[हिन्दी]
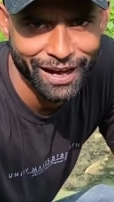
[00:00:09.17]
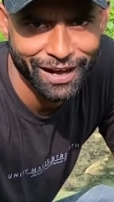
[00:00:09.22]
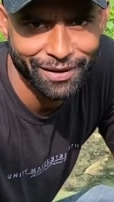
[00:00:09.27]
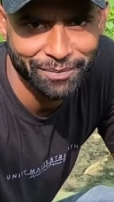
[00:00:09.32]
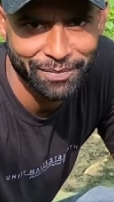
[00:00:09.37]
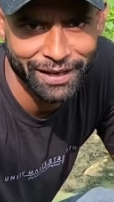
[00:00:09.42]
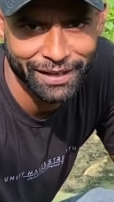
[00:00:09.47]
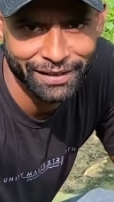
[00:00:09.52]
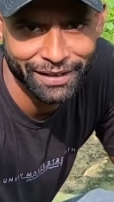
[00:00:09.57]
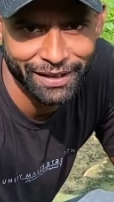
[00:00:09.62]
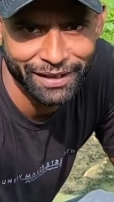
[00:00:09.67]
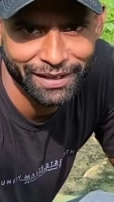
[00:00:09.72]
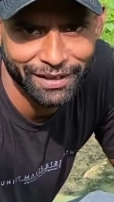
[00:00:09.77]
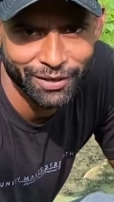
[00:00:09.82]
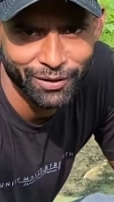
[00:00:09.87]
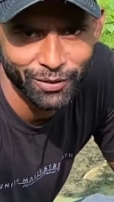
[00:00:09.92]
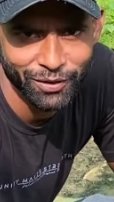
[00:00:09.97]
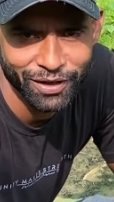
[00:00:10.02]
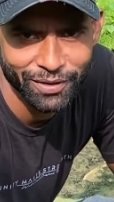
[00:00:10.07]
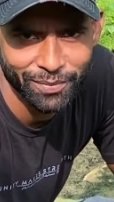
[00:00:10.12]
आपने देखी
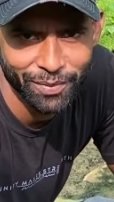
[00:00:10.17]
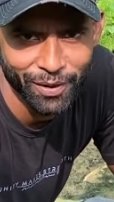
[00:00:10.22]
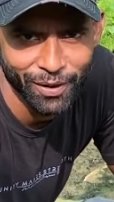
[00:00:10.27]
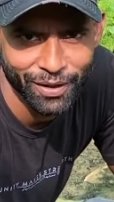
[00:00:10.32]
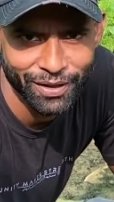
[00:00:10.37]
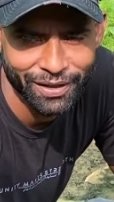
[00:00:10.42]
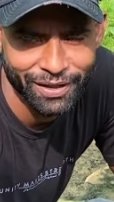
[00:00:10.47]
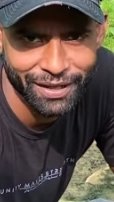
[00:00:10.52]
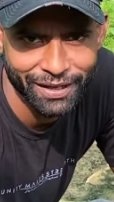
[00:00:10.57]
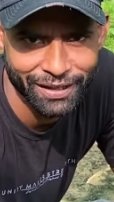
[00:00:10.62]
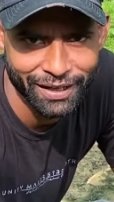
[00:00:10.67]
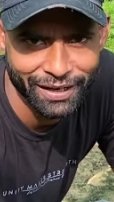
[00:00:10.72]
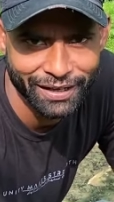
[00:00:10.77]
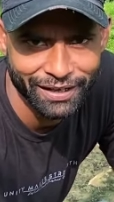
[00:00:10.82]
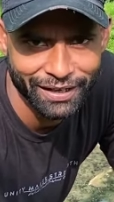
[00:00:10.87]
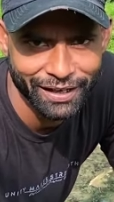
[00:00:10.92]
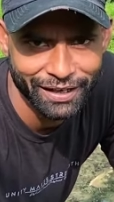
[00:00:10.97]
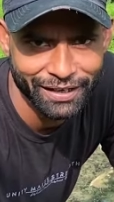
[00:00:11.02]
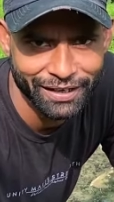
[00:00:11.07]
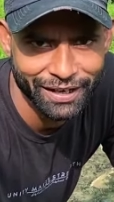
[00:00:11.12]
होंगी बहुत से
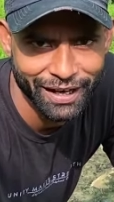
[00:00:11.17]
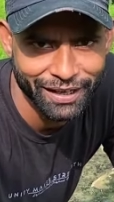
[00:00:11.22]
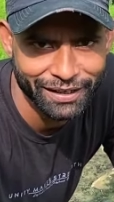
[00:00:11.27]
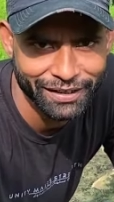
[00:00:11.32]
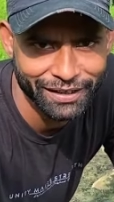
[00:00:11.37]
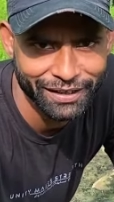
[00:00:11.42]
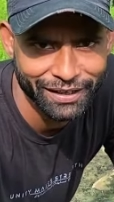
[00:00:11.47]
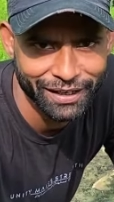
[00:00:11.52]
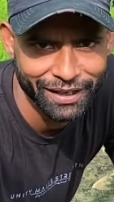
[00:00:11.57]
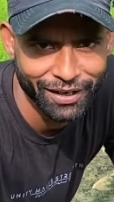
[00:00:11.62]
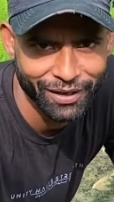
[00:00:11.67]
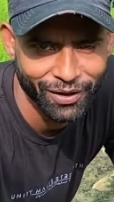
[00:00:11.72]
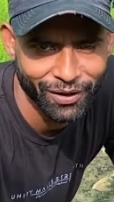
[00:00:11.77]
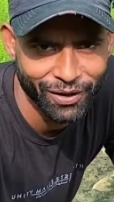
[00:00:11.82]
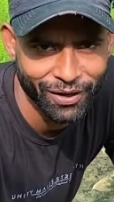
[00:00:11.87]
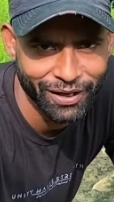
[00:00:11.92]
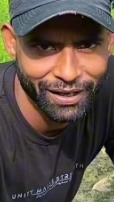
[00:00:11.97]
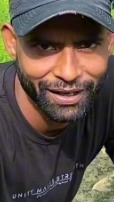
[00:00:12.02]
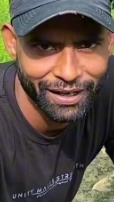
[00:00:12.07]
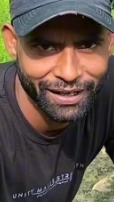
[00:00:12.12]
तरीके की आती हैं
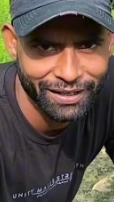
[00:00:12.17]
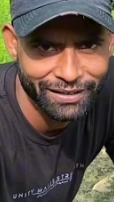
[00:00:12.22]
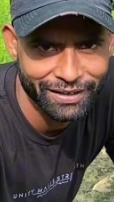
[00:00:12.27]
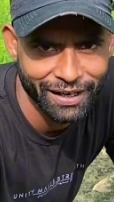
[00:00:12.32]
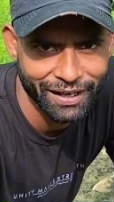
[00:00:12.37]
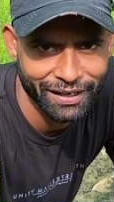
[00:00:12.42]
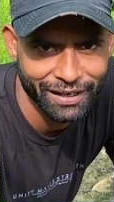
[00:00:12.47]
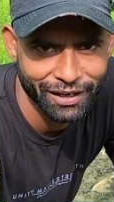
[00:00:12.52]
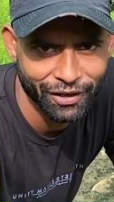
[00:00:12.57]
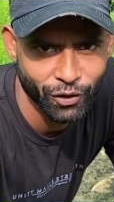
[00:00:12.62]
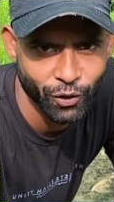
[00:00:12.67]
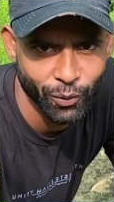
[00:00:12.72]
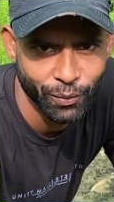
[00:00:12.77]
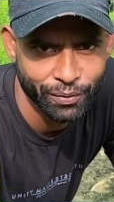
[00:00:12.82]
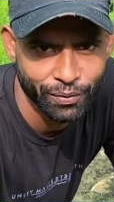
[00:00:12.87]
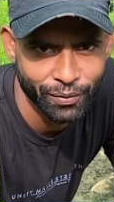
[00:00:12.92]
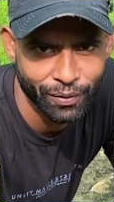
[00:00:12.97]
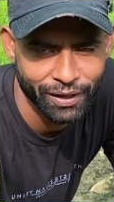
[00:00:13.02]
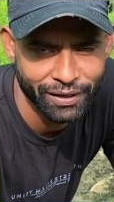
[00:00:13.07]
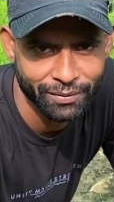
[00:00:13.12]
और एक चह के
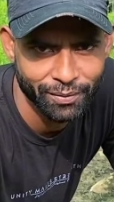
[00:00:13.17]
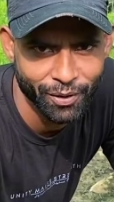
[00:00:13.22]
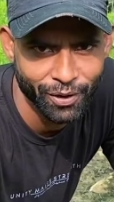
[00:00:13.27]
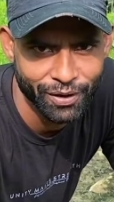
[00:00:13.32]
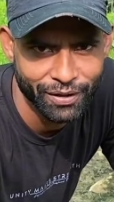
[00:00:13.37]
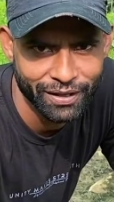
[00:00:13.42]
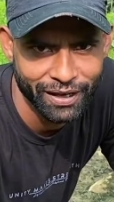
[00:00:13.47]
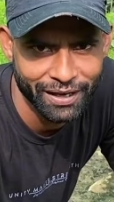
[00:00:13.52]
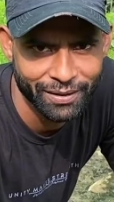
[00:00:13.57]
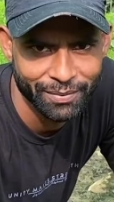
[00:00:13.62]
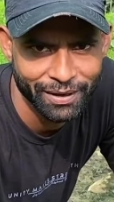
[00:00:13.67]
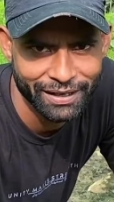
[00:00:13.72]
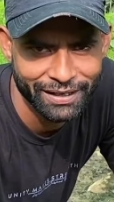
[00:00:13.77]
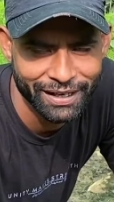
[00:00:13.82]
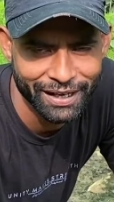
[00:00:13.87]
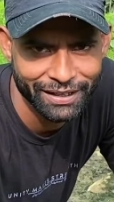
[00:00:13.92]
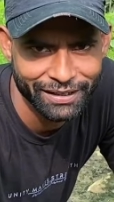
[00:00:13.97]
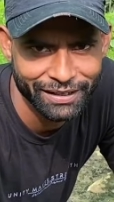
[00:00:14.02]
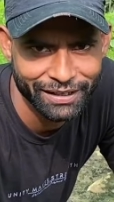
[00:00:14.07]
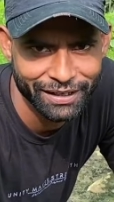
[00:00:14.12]
खूबसूरत बॉन्साई बन
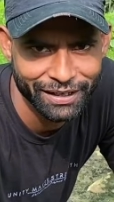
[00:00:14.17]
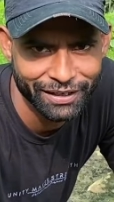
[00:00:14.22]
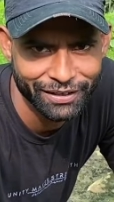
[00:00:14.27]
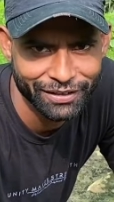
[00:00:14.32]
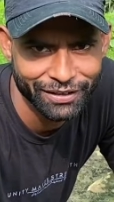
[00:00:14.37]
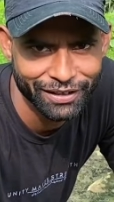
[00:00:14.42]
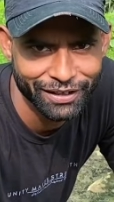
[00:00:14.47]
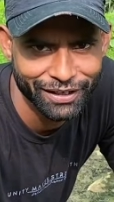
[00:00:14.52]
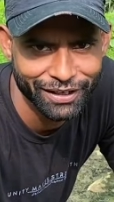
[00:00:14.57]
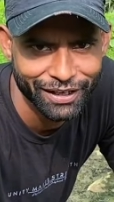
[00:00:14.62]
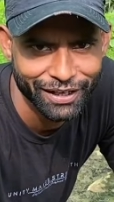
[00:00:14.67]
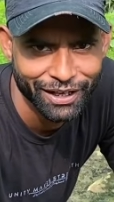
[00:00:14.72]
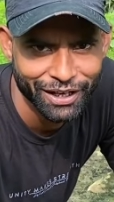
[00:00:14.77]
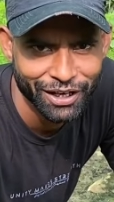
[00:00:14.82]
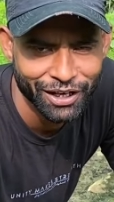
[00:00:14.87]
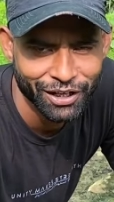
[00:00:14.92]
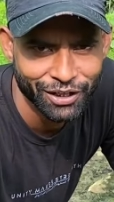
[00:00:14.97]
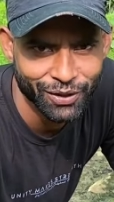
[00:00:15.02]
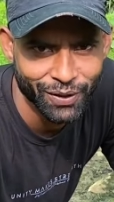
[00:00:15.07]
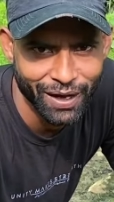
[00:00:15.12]
जाती हैं इसकी
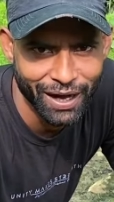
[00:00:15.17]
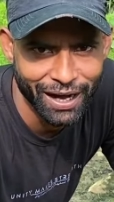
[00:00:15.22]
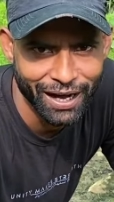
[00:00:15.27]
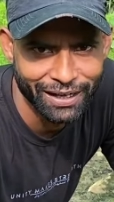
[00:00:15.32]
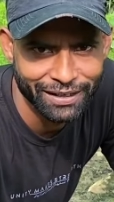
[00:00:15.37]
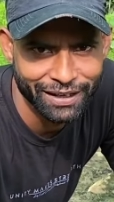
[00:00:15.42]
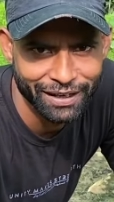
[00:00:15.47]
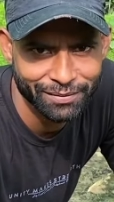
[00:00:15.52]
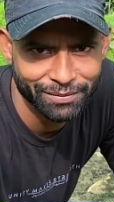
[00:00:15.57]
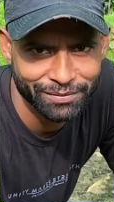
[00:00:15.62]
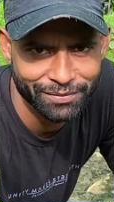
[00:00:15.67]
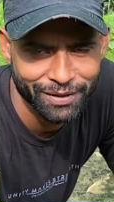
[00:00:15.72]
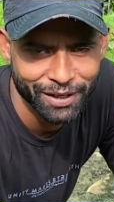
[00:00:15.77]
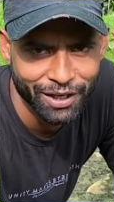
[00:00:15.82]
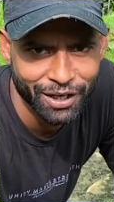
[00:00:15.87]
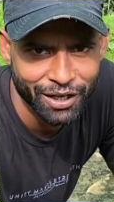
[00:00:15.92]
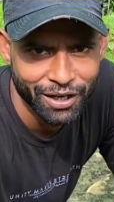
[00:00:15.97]
तो आज हम